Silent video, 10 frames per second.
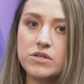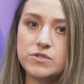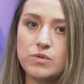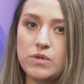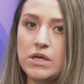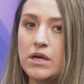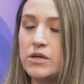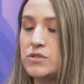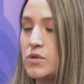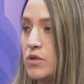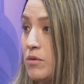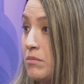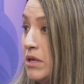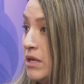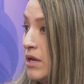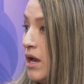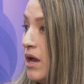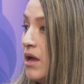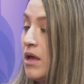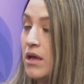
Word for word: estudié gastronomía,